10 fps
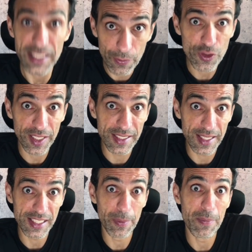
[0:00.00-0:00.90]
E se você
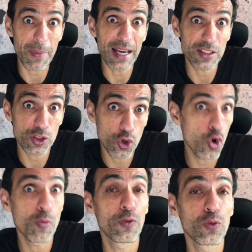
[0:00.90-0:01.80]
quiser saber mais
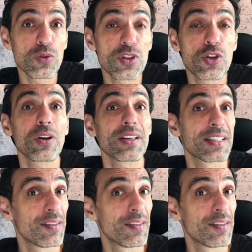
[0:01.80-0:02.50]
como funciona,